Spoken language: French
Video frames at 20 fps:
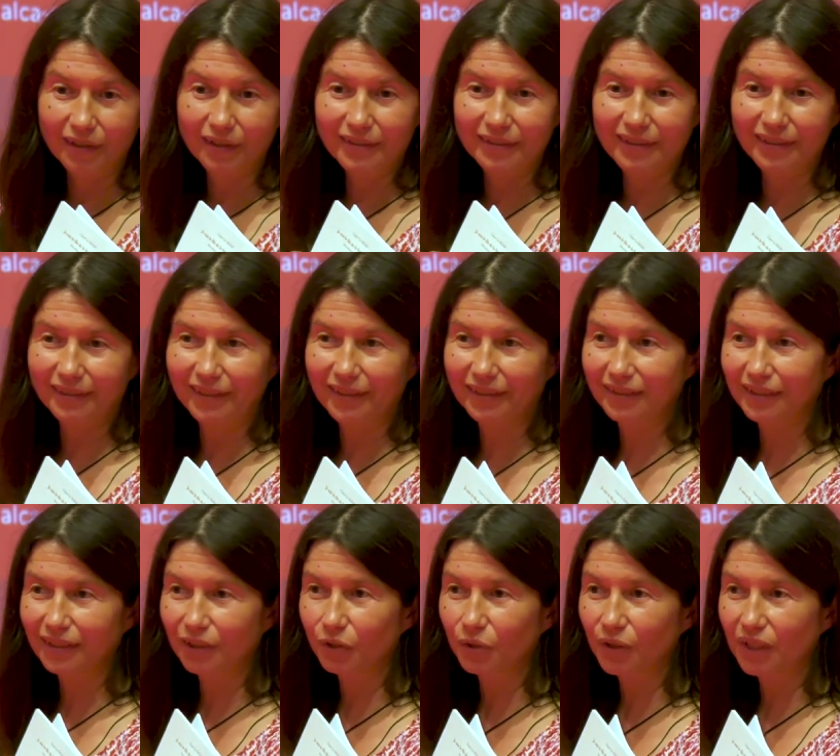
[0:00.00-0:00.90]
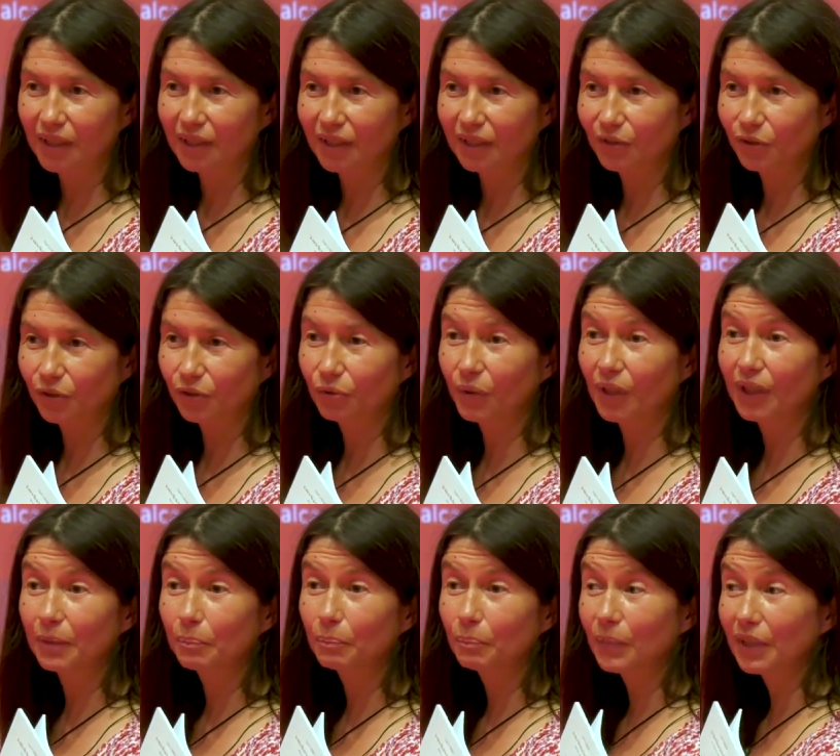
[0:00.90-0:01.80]
C'est-à-dire que ce soit
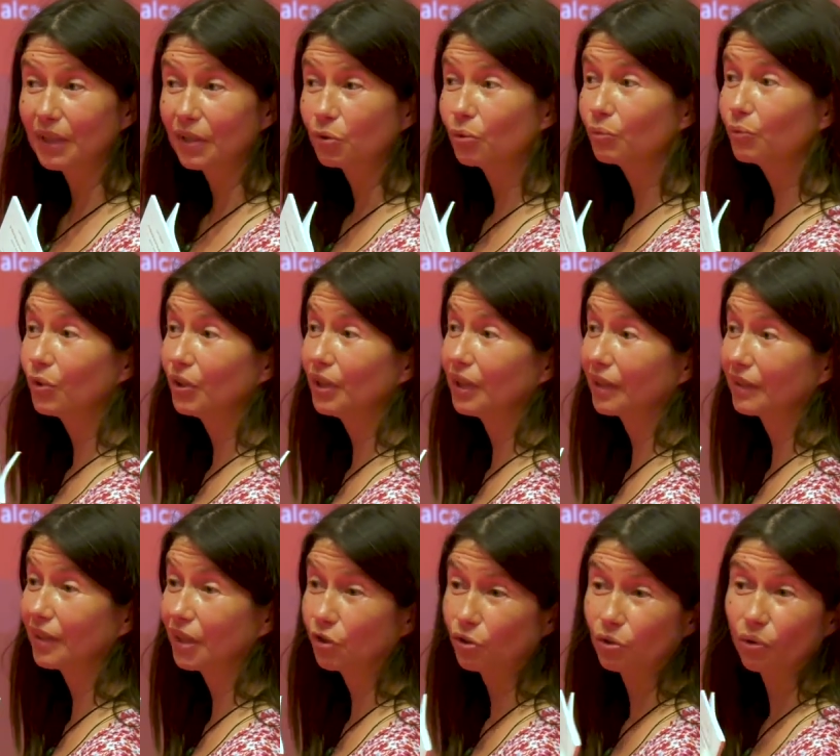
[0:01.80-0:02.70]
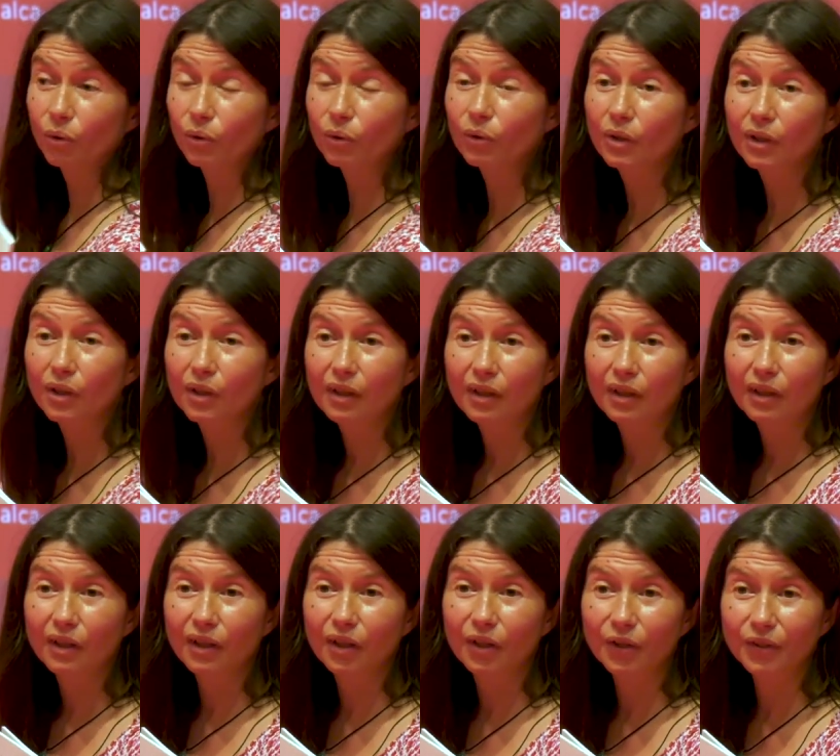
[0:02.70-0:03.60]
les, souvenirs des gens
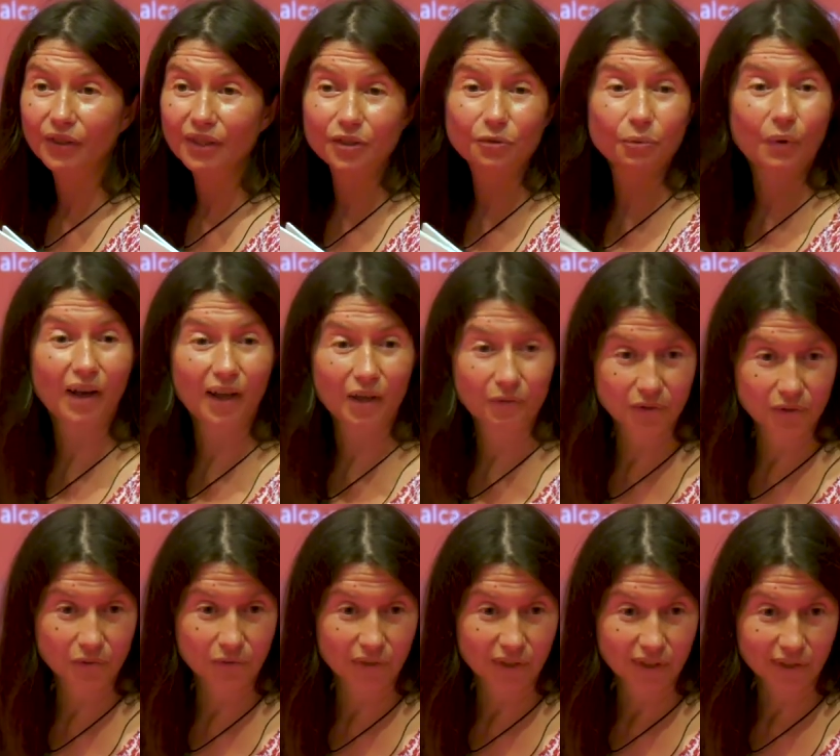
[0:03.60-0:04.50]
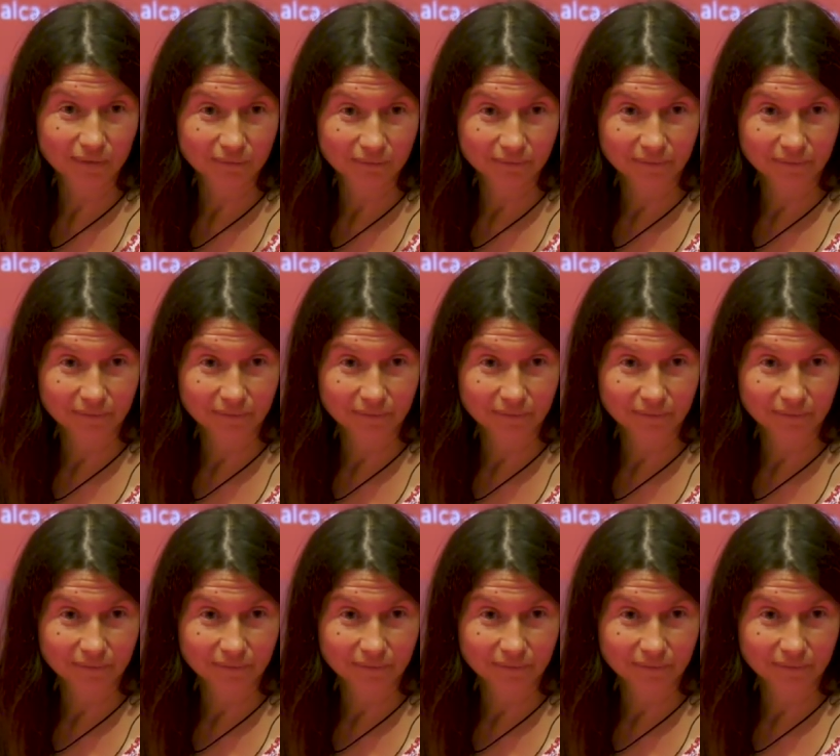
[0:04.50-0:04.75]
euh, qui soient ravivés